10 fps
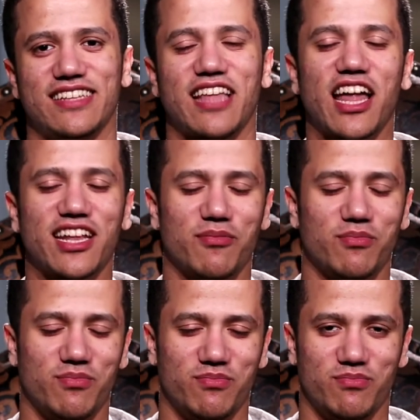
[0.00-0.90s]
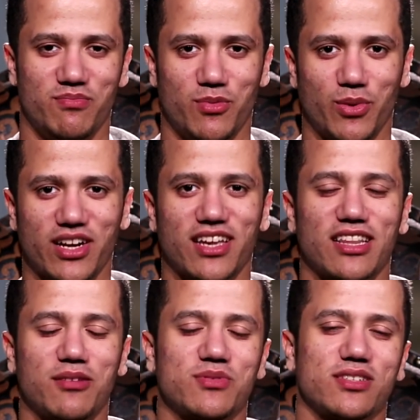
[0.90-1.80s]
اتهنى
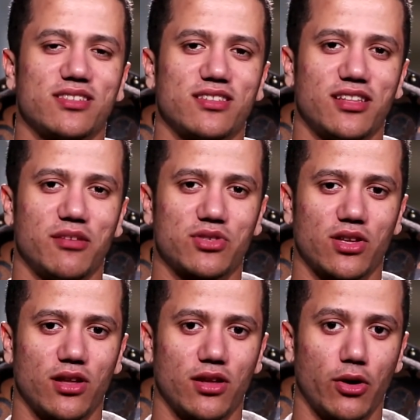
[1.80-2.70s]
ببركه لمسه سيدنا النبي صلى